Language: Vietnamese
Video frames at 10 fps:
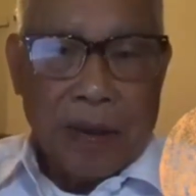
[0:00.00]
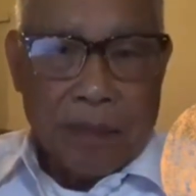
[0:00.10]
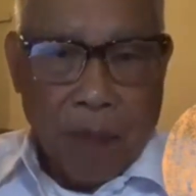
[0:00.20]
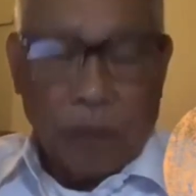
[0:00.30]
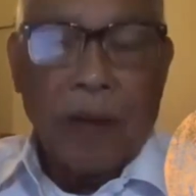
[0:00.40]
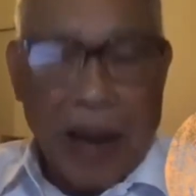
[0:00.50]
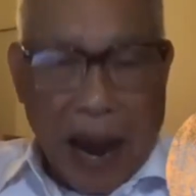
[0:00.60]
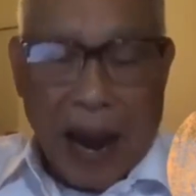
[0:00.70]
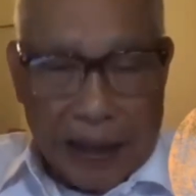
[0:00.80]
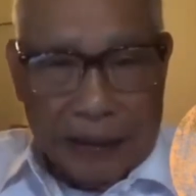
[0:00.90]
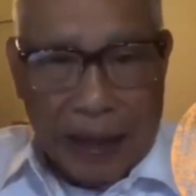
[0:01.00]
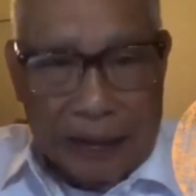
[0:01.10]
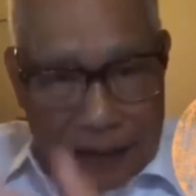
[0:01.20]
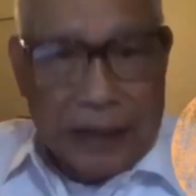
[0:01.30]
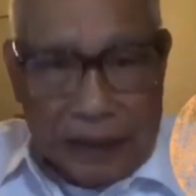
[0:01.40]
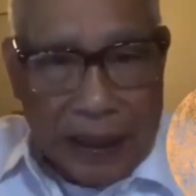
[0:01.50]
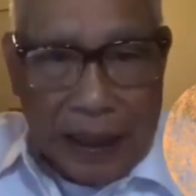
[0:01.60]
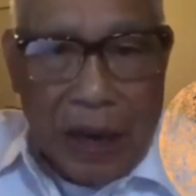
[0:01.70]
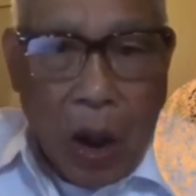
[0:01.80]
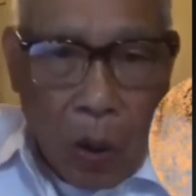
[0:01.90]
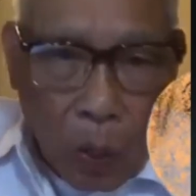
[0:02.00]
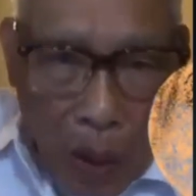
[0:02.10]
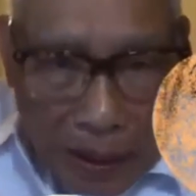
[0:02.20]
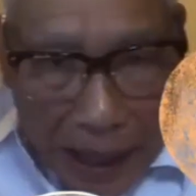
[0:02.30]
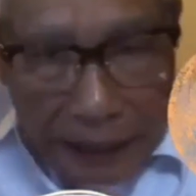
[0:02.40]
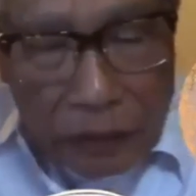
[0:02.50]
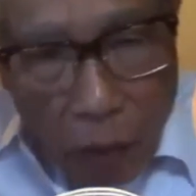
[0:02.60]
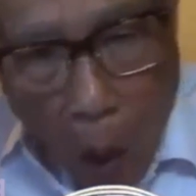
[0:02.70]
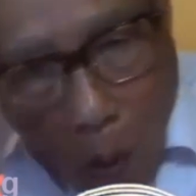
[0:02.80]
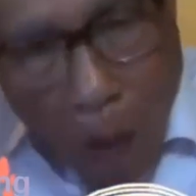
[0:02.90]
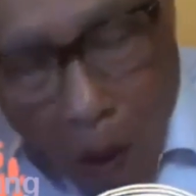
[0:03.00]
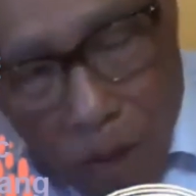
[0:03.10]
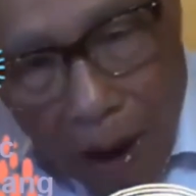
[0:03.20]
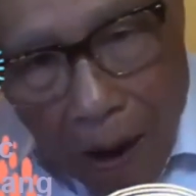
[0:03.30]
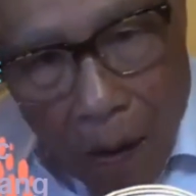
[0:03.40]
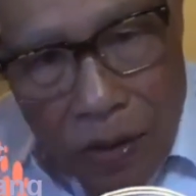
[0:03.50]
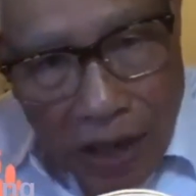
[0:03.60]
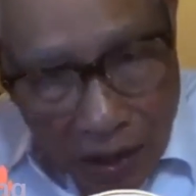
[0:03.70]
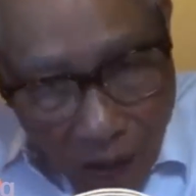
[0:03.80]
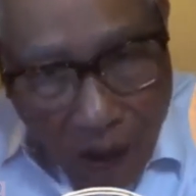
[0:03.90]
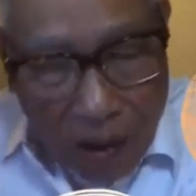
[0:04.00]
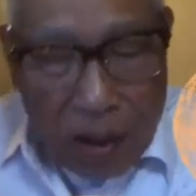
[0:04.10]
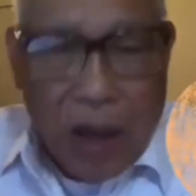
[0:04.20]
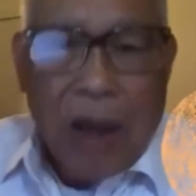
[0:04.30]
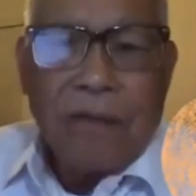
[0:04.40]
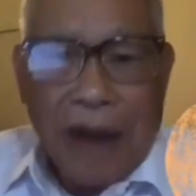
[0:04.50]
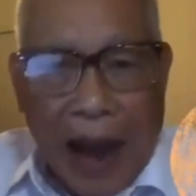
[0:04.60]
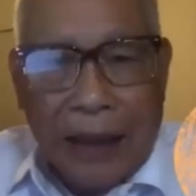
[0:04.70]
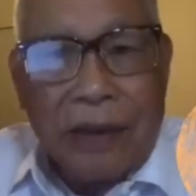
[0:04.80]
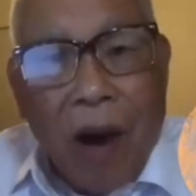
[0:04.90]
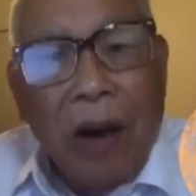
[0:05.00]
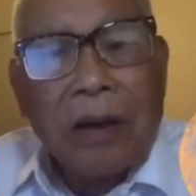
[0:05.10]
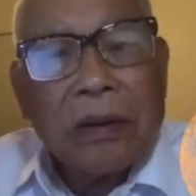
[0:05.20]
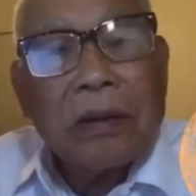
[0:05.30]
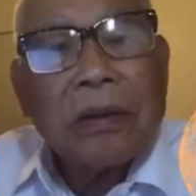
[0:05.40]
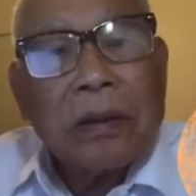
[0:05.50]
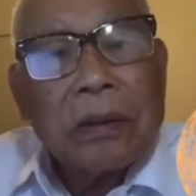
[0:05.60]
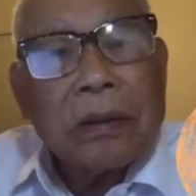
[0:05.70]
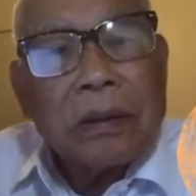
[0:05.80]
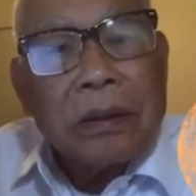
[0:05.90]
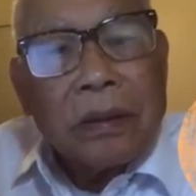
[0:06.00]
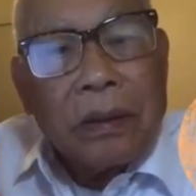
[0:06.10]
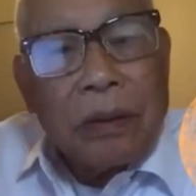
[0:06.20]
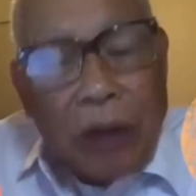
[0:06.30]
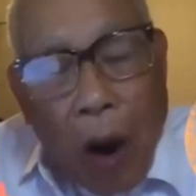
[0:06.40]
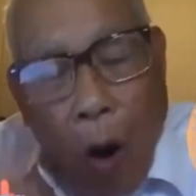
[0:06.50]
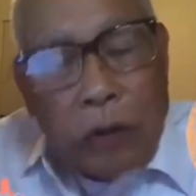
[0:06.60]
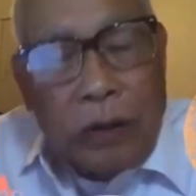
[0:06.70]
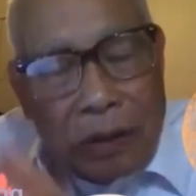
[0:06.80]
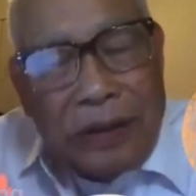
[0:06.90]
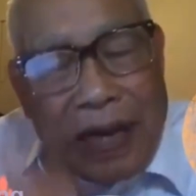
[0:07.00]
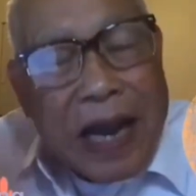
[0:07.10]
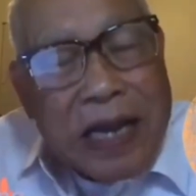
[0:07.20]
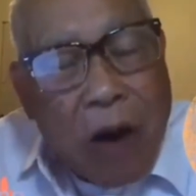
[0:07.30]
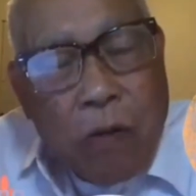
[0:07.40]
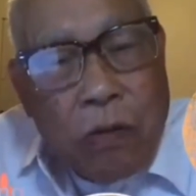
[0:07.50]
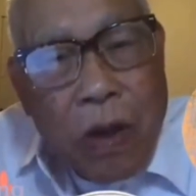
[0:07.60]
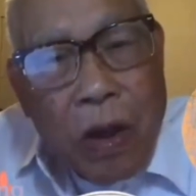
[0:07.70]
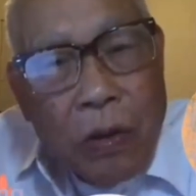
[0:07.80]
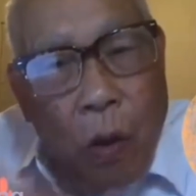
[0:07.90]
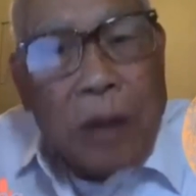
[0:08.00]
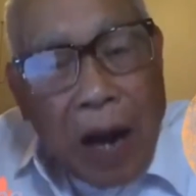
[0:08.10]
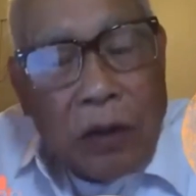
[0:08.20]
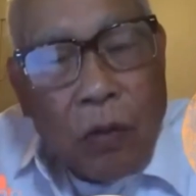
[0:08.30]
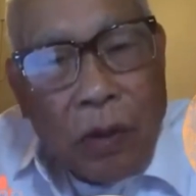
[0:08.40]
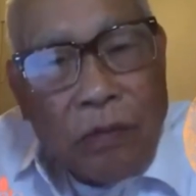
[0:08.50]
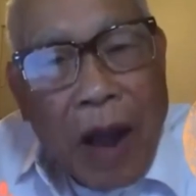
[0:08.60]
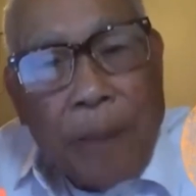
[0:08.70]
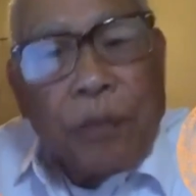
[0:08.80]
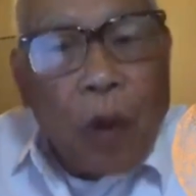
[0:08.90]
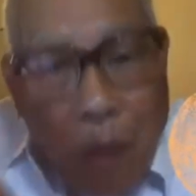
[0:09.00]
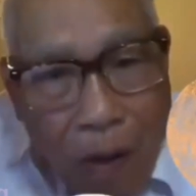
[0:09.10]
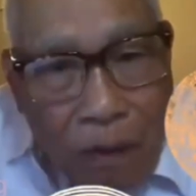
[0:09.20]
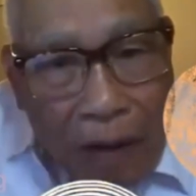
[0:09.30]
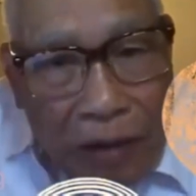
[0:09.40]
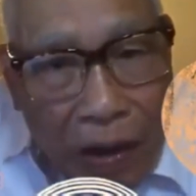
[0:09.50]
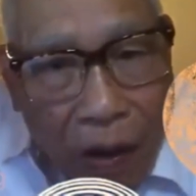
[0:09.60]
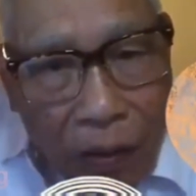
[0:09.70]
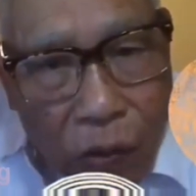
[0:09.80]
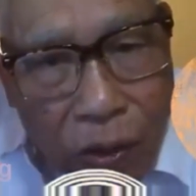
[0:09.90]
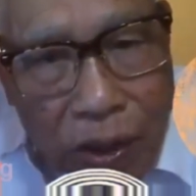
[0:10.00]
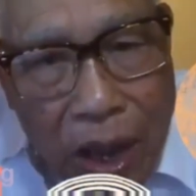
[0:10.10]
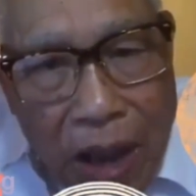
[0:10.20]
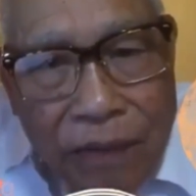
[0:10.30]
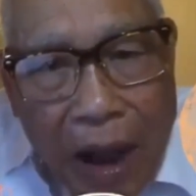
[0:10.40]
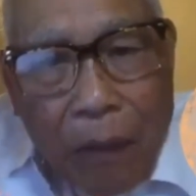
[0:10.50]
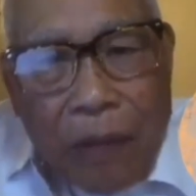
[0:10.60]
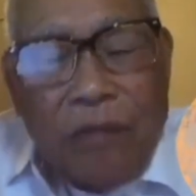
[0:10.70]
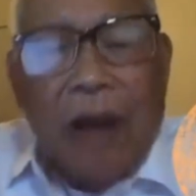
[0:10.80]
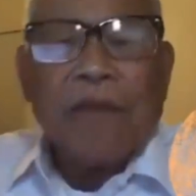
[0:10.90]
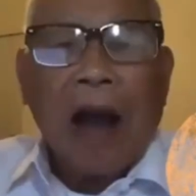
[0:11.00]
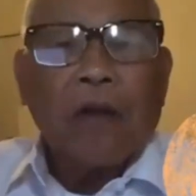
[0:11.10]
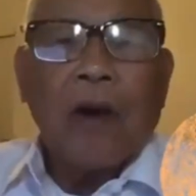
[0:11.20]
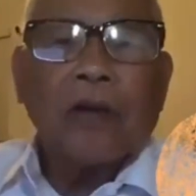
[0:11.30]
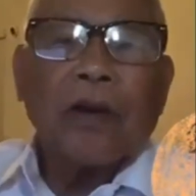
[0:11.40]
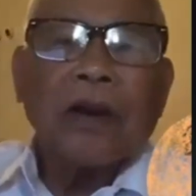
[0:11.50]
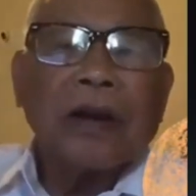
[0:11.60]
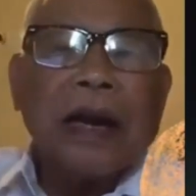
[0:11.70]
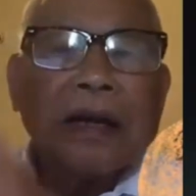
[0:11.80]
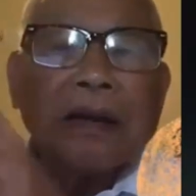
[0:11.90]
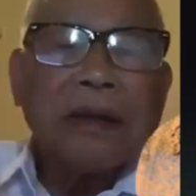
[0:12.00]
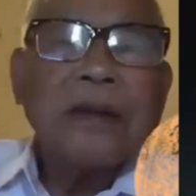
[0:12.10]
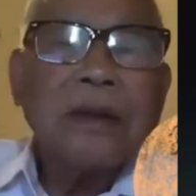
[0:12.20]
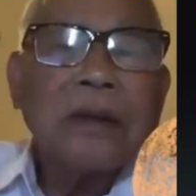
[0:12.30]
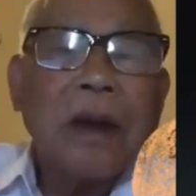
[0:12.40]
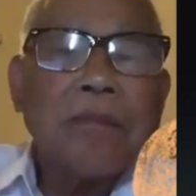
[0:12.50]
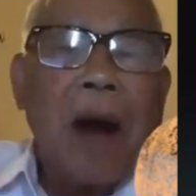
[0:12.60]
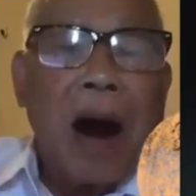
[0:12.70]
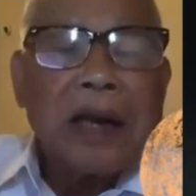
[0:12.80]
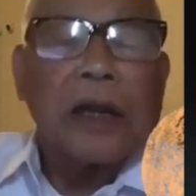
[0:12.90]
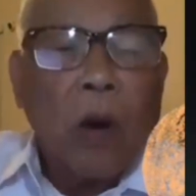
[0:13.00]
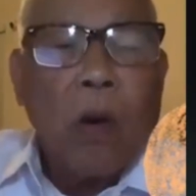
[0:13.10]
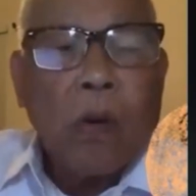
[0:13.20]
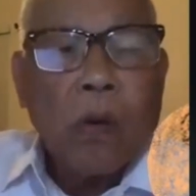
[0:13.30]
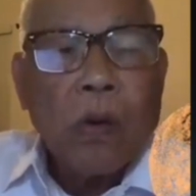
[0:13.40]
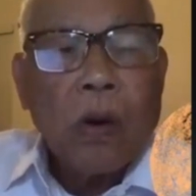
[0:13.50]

một mười hai tháng chín thì quân Anh đổ bộ vào Sài Gòn và được hộ che giấu giúp đỡ cho quân Pháp đổ bộ vào Sài Gòn luôn. Và quân Pháp vào đó rồi nó đến nó mở nhà tù